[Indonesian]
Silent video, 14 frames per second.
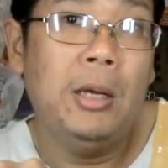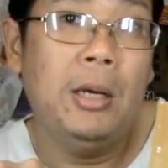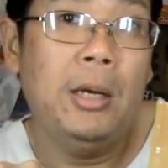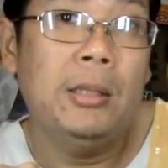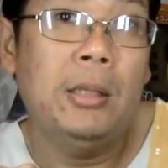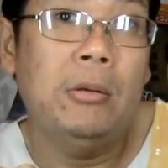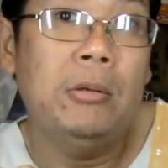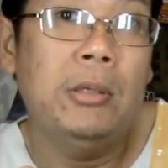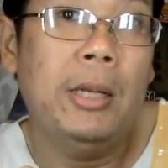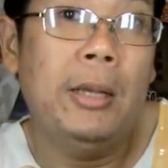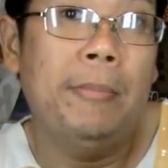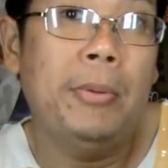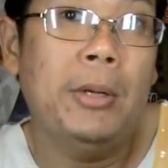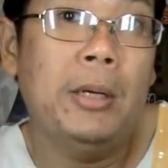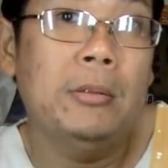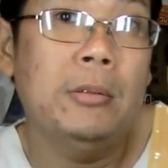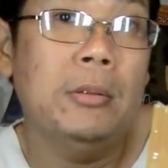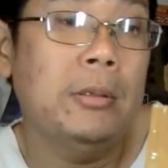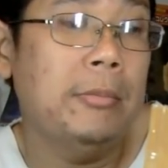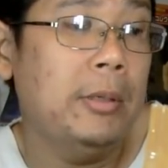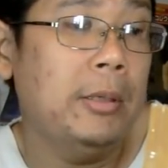nggak tahu dilempar
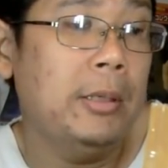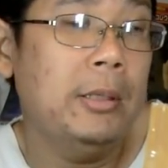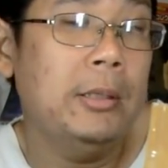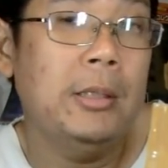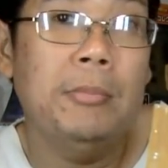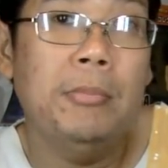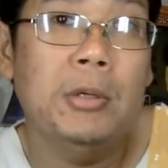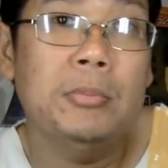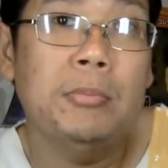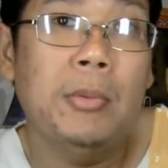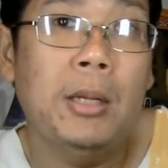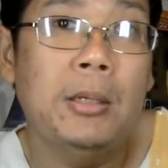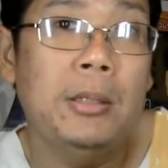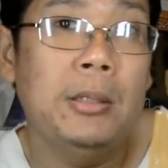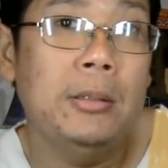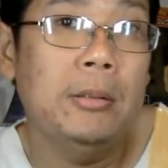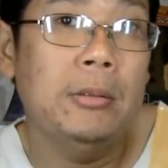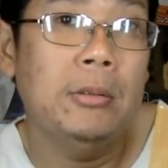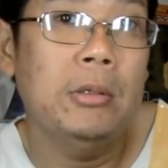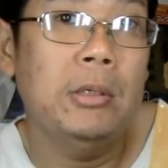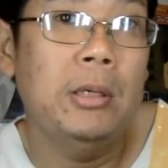atau gimana tadi pas mandi
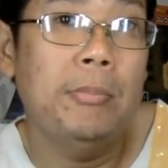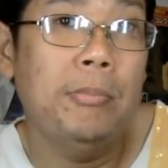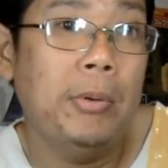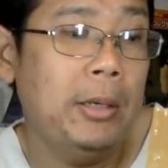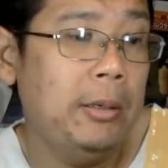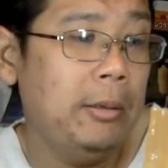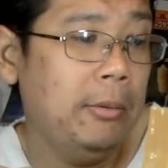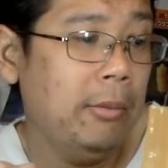atau di depan